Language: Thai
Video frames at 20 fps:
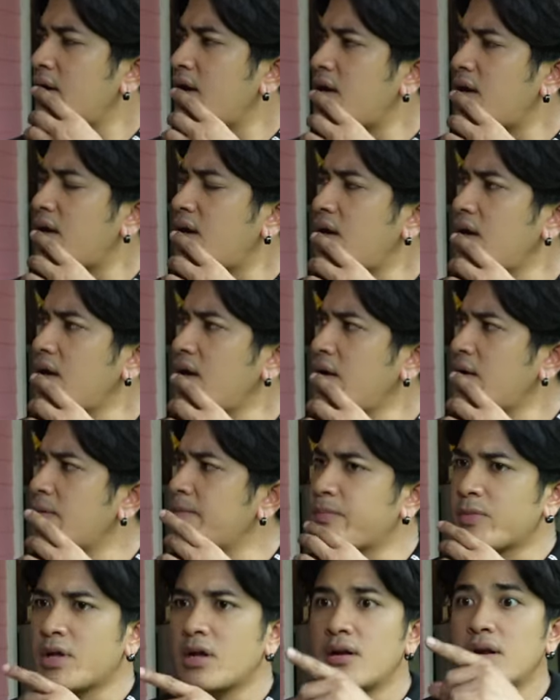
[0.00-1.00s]
เอ๊ะ
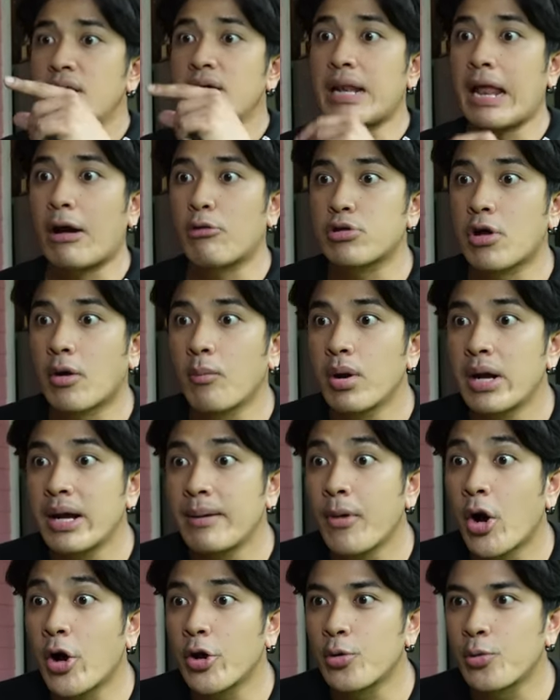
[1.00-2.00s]
หรือเราต้องพึ่ง
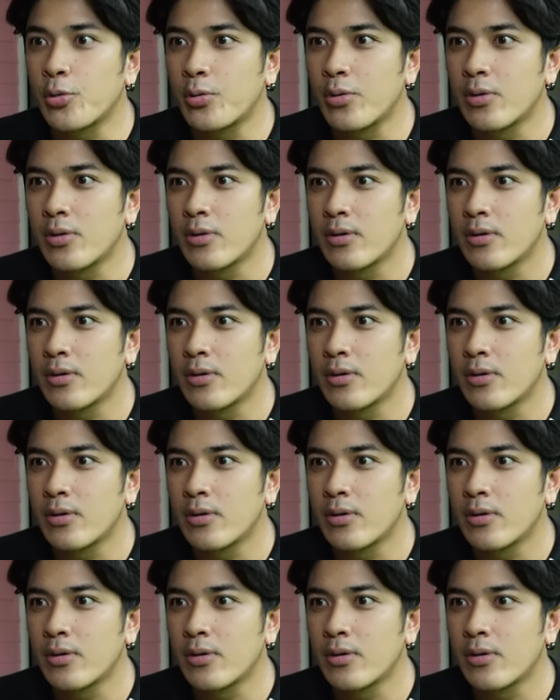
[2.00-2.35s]
หมอดู